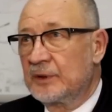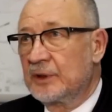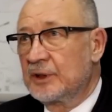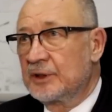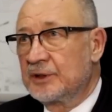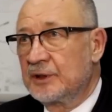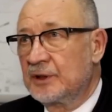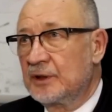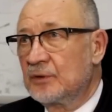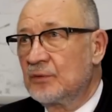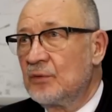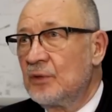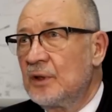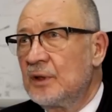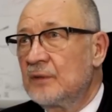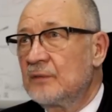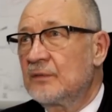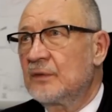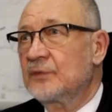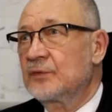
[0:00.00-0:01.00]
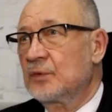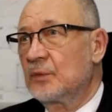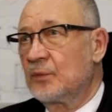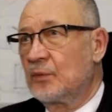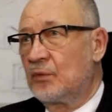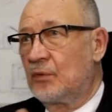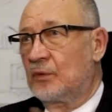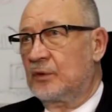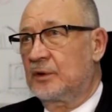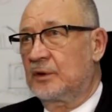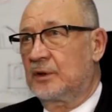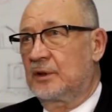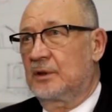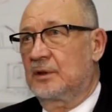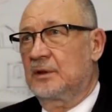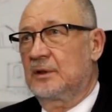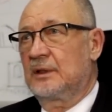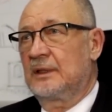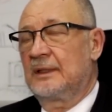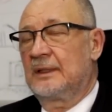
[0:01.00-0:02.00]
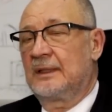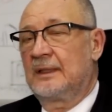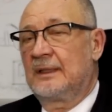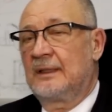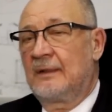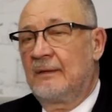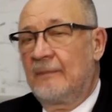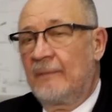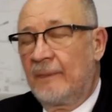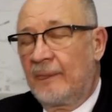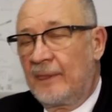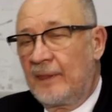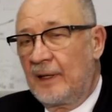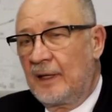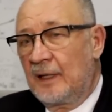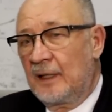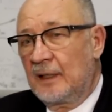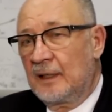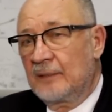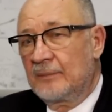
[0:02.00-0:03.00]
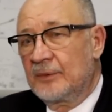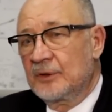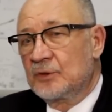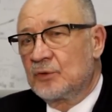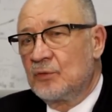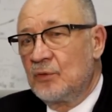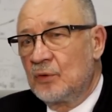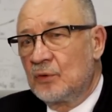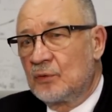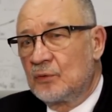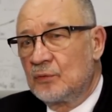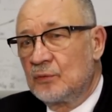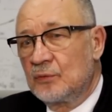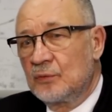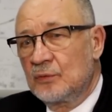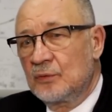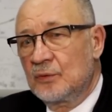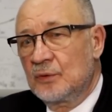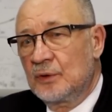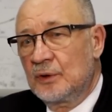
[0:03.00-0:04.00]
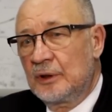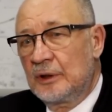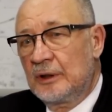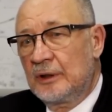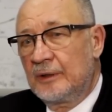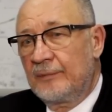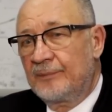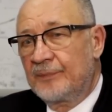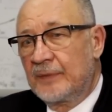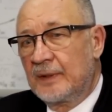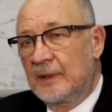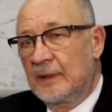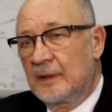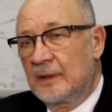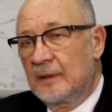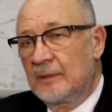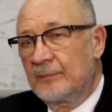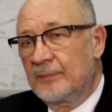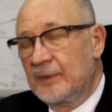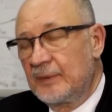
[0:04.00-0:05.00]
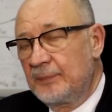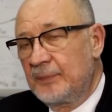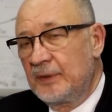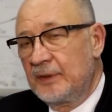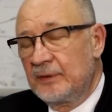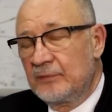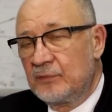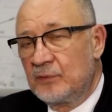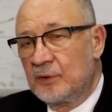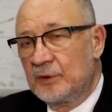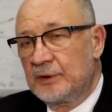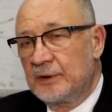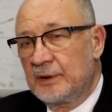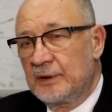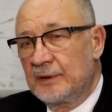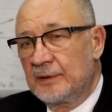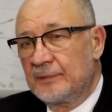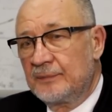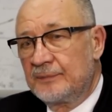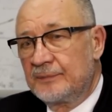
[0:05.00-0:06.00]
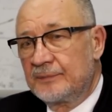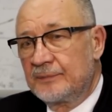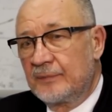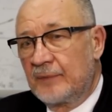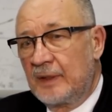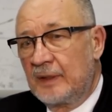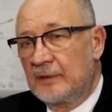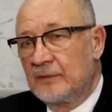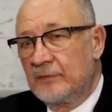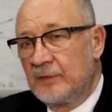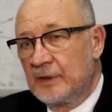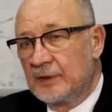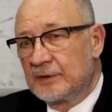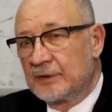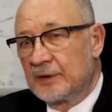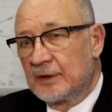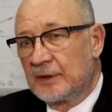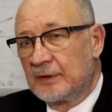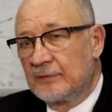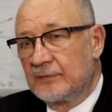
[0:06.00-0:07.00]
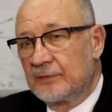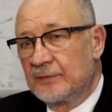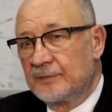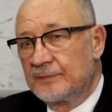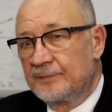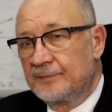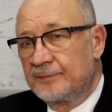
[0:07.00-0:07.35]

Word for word: отношении долей во всем холдинге. А поскольку э, при переводе инвесторов